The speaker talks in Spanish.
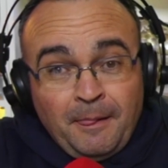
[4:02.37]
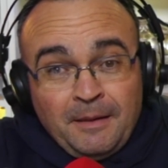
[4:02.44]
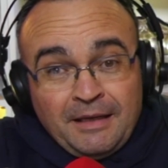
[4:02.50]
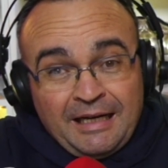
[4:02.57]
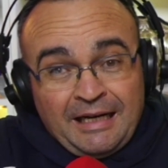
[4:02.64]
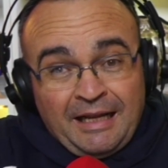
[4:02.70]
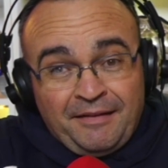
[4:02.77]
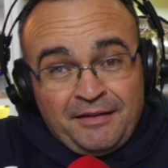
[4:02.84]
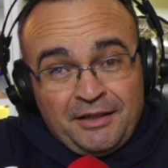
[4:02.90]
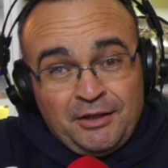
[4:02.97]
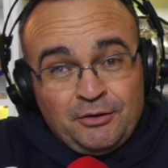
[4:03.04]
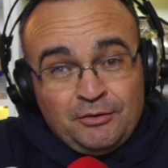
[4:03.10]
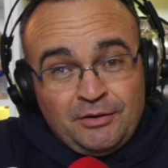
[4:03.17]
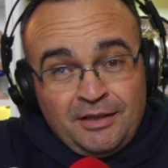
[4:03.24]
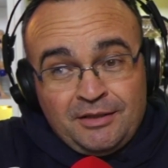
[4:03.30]
cara de
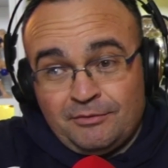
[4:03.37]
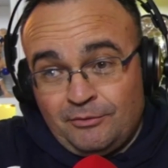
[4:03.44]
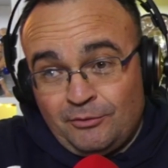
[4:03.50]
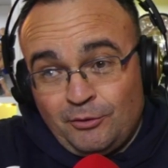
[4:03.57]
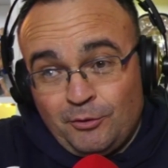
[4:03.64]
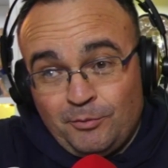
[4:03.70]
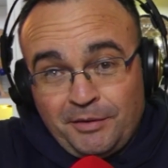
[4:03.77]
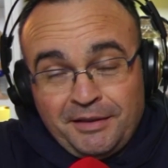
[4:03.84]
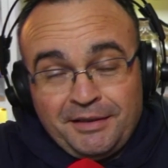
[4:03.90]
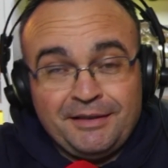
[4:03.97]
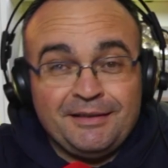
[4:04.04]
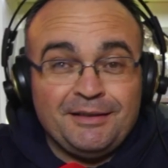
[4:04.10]
niño, es un hombre